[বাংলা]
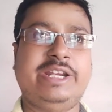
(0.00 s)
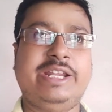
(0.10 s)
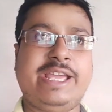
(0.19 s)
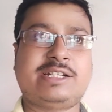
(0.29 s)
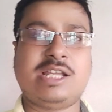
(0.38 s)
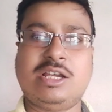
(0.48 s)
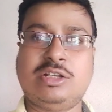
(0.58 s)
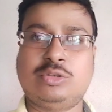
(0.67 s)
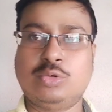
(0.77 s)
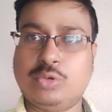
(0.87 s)
ট্রেনের একটা
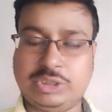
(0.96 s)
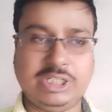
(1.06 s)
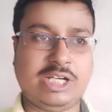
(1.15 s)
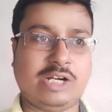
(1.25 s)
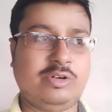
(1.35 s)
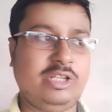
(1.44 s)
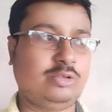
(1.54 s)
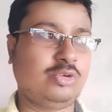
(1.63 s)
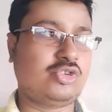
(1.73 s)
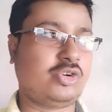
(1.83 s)
দুর্গতির কারণে
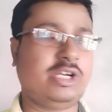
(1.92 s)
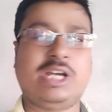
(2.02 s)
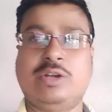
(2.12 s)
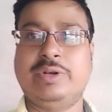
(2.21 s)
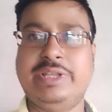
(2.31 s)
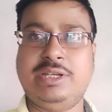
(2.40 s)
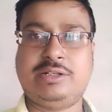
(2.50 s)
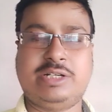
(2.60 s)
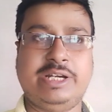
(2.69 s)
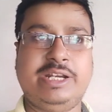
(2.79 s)
দুর্যোগের কারণে
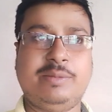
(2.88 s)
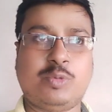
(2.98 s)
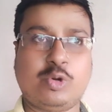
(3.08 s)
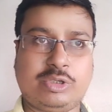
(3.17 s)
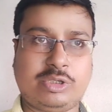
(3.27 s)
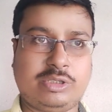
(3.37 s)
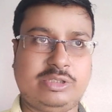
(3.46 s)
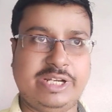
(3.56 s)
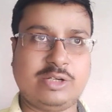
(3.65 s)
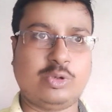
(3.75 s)
ট্রেনের
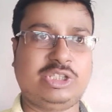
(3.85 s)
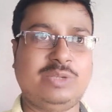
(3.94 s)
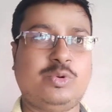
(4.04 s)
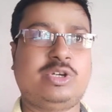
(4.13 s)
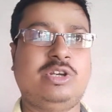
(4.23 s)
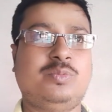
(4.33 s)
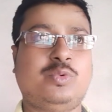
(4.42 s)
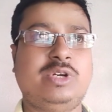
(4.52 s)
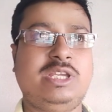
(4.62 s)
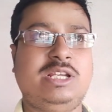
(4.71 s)
ট্রেন কর্তৃপক্ষের
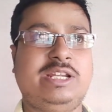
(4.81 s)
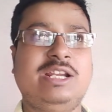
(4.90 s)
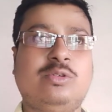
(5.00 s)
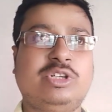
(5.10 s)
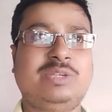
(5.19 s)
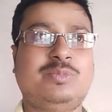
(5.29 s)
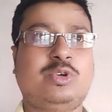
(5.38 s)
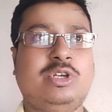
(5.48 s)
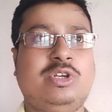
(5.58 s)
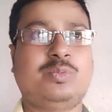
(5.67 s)
ওপরে রেল
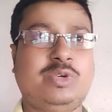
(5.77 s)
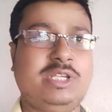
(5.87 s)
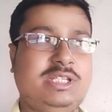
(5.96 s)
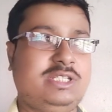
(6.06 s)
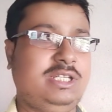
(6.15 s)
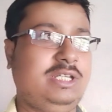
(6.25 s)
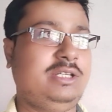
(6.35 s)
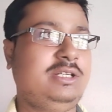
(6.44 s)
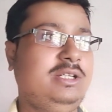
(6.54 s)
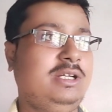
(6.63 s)
কর্তৃপক্ষের ওপরে যে
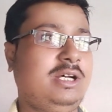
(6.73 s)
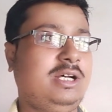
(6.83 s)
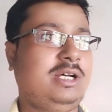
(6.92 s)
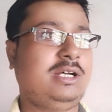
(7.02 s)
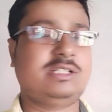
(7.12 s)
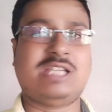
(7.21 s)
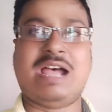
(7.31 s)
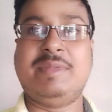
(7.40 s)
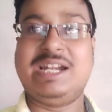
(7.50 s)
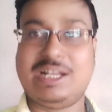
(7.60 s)

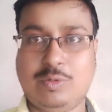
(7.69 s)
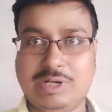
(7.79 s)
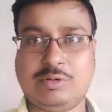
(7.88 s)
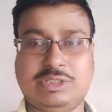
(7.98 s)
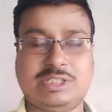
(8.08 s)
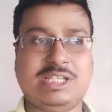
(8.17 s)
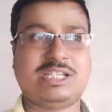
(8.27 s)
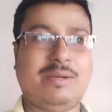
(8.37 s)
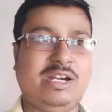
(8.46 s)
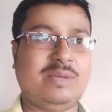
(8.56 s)
ঝামেলাটা হওয়ার কথা
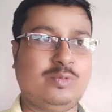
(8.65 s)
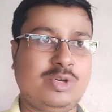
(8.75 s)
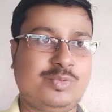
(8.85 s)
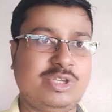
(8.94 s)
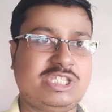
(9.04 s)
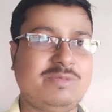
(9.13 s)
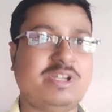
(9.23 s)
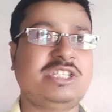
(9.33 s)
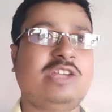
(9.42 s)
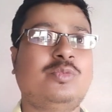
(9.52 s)
সেই ঝামেলাটা পুরোপুরি
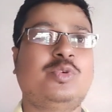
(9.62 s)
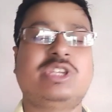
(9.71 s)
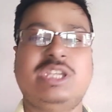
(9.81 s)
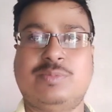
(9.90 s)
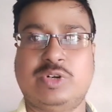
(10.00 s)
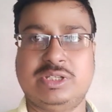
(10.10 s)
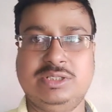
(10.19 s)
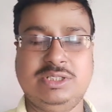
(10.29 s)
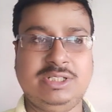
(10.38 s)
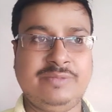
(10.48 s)
শিবাজিদার ওপর গিয়ে পড়ে
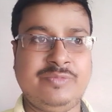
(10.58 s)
